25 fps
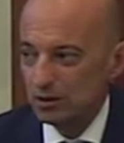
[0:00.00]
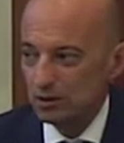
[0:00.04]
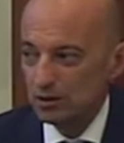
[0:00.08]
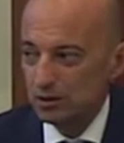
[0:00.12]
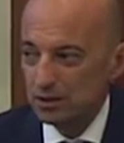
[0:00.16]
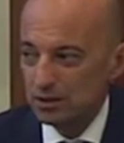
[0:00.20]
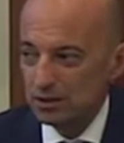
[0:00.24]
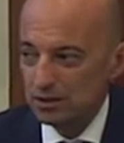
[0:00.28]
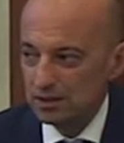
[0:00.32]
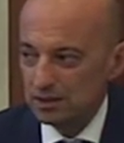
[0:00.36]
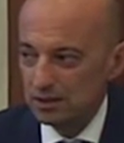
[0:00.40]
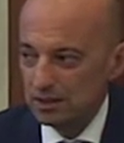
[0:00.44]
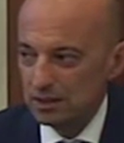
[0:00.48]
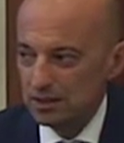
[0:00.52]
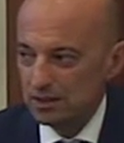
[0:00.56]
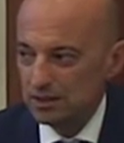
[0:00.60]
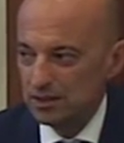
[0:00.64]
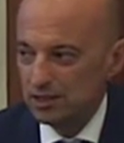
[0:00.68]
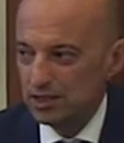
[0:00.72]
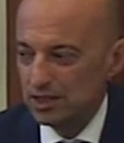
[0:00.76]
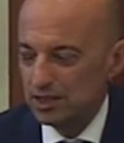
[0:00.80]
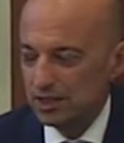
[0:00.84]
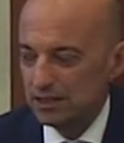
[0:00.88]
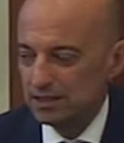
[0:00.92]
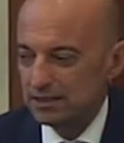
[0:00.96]
con
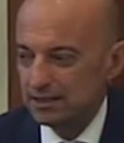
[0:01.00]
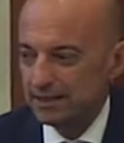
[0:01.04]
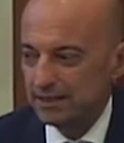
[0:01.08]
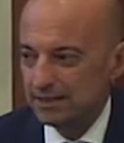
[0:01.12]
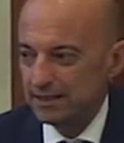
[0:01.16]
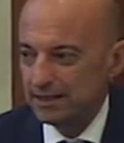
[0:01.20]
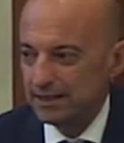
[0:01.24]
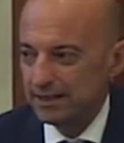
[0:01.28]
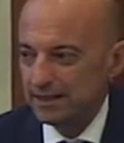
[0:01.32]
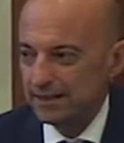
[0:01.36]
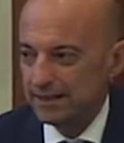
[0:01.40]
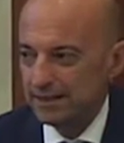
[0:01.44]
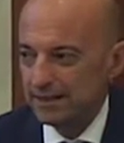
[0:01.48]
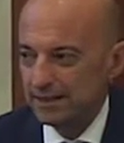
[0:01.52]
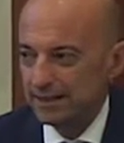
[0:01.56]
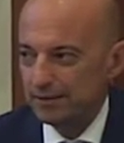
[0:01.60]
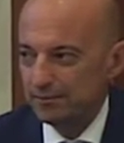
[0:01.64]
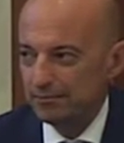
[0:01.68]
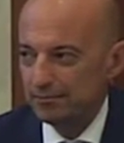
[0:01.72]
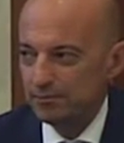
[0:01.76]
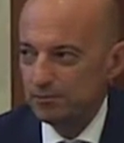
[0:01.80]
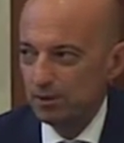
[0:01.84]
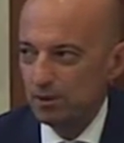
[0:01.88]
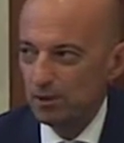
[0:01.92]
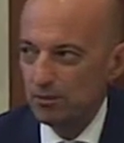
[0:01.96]
intelligenza e
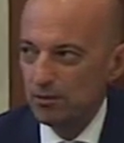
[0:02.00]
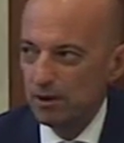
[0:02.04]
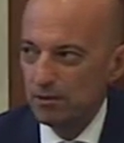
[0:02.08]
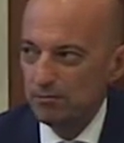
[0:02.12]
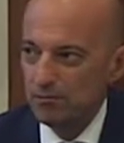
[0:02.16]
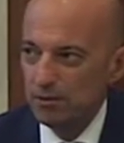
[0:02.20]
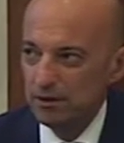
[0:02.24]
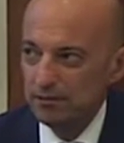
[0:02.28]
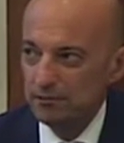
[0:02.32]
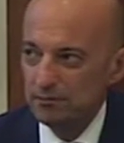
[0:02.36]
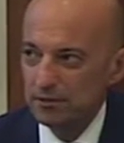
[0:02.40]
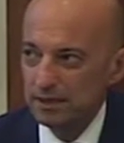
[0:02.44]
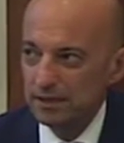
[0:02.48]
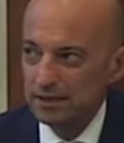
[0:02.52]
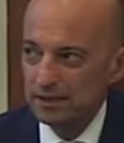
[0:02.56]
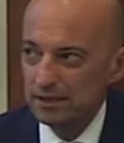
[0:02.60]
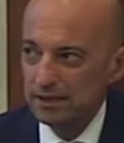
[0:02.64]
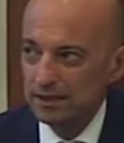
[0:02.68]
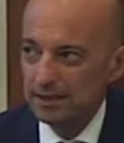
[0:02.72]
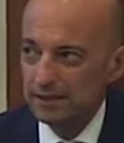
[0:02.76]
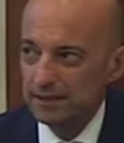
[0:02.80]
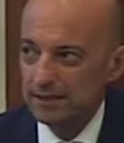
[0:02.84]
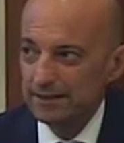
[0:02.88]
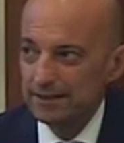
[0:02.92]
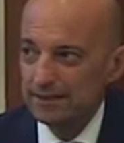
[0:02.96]

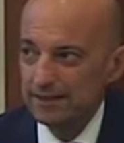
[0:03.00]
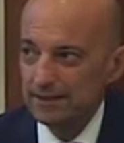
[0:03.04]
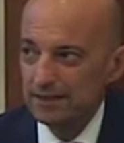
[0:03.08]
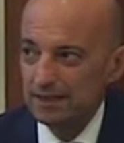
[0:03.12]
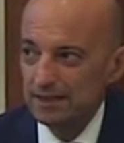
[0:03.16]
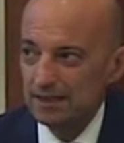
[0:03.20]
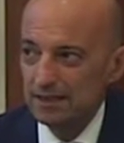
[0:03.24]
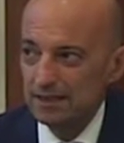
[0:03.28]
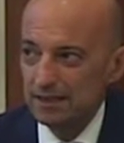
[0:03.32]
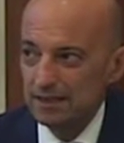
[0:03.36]
probabilmente